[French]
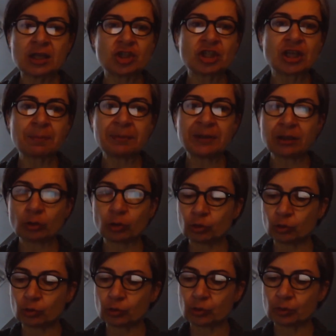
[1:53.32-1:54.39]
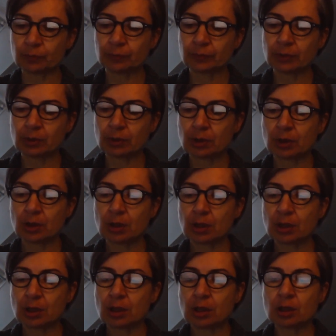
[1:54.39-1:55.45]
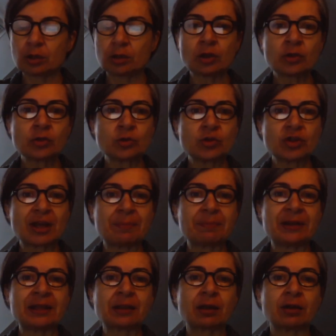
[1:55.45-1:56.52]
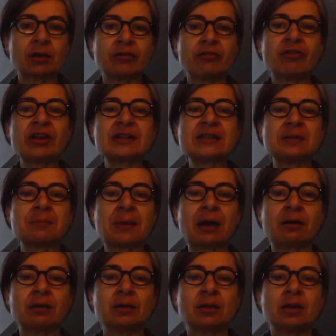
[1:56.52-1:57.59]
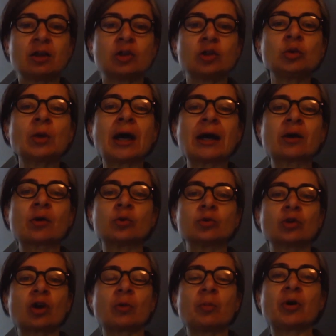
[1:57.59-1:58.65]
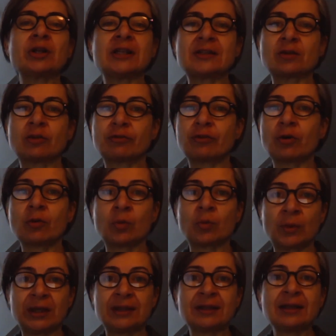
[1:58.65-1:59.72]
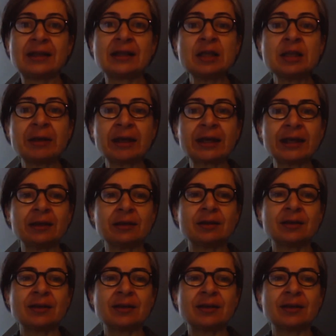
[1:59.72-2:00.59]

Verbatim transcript: Chapitre 12 Dans ce chapitre, Fatima nous raconte comment les enfants ont été libérés.